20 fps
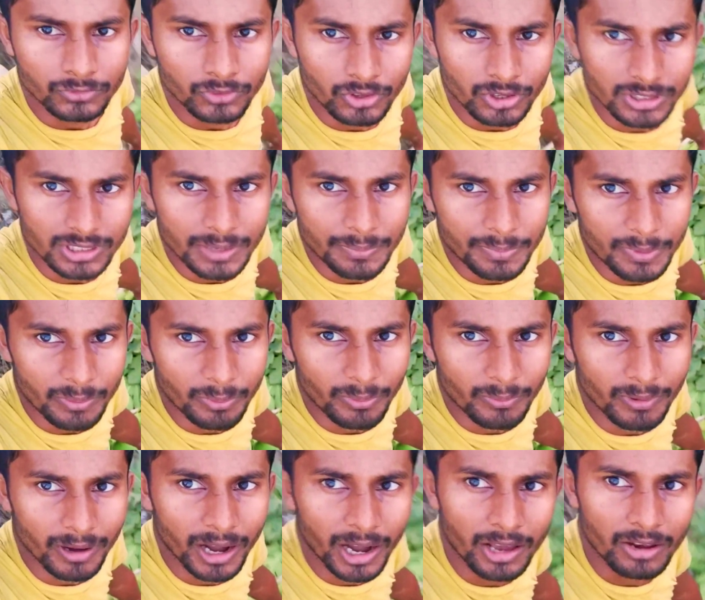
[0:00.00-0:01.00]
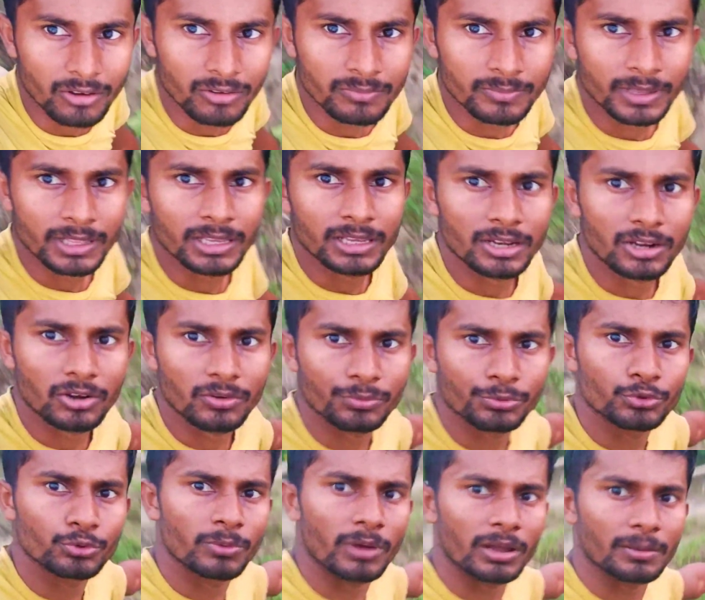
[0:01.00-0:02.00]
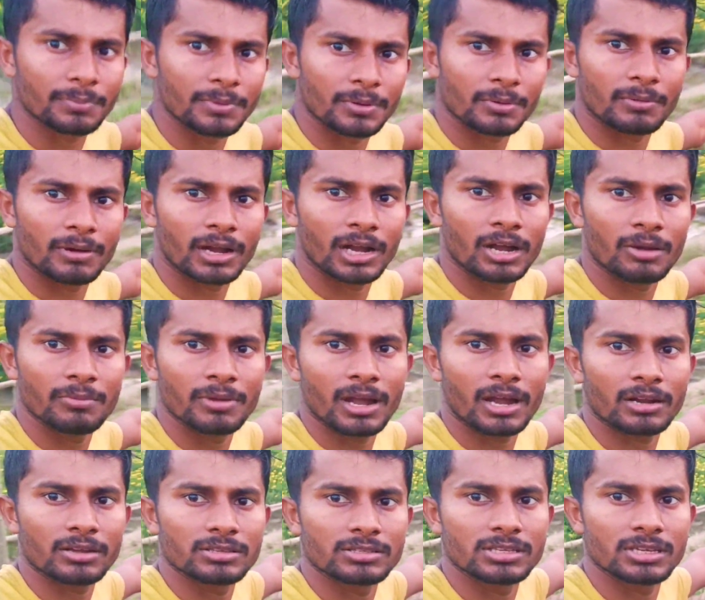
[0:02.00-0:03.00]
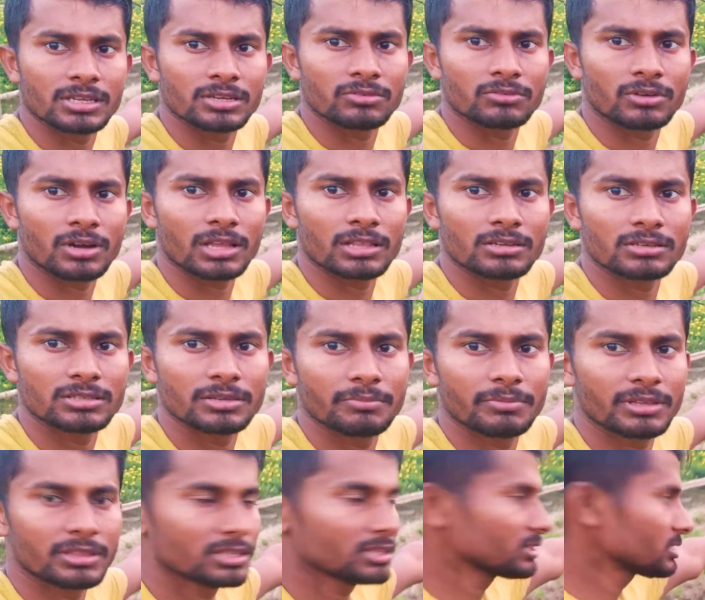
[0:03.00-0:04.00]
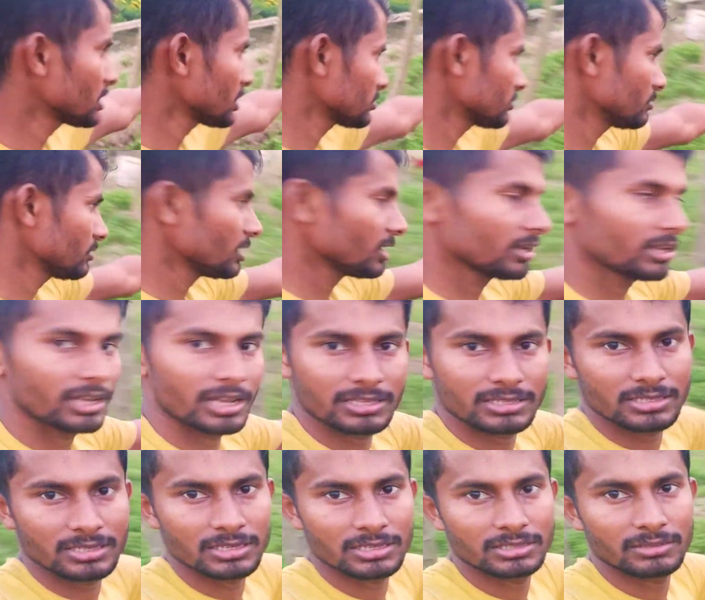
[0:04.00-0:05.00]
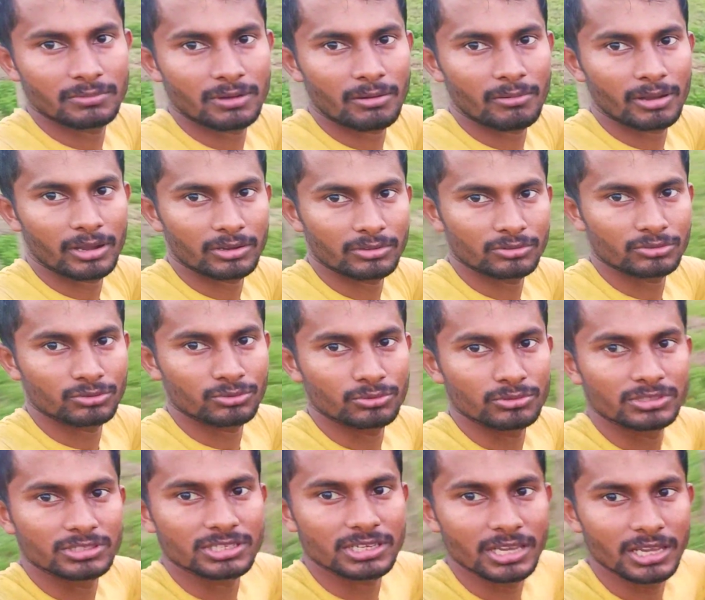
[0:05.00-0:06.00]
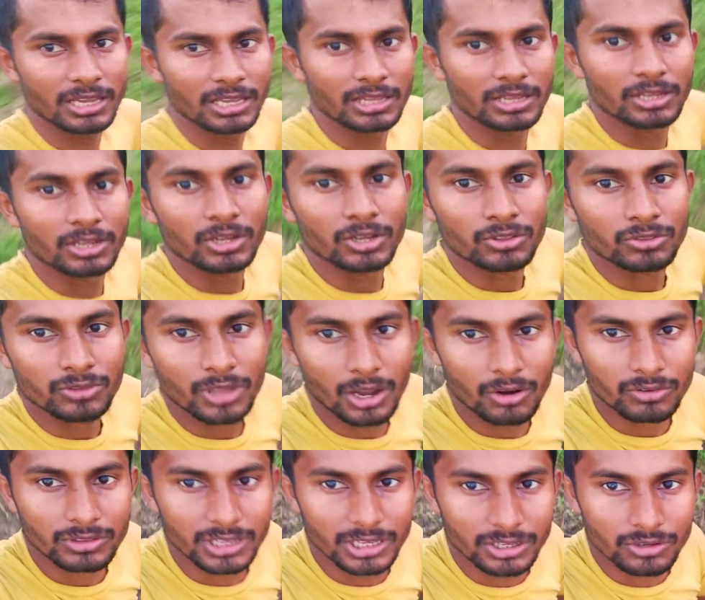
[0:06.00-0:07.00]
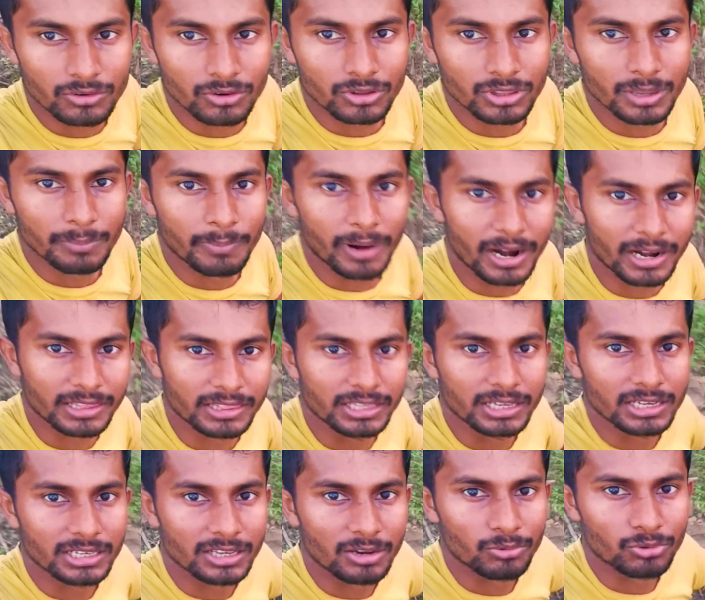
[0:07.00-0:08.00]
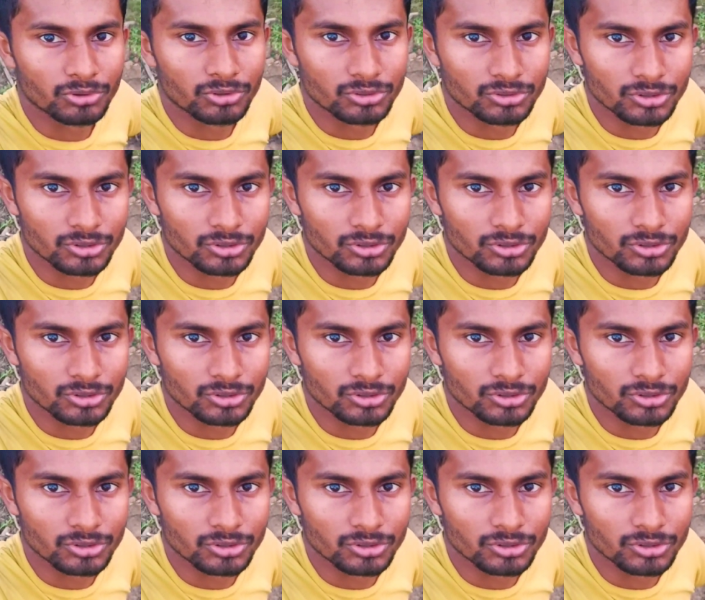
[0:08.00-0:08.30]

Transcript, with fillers: তো এই যে পেঁপে ভাঙালো মানে এরকম দু ব্যাগ পেঁপে ভাঙা হবে আর ওই যে ওখানে ওই যে মেথির শাক তোলা হয়ে গেছে এই যে বাবা এখনও তুলছে তো এখন এইগুলো নিয়ে বাড়ির দিকে যাবো তো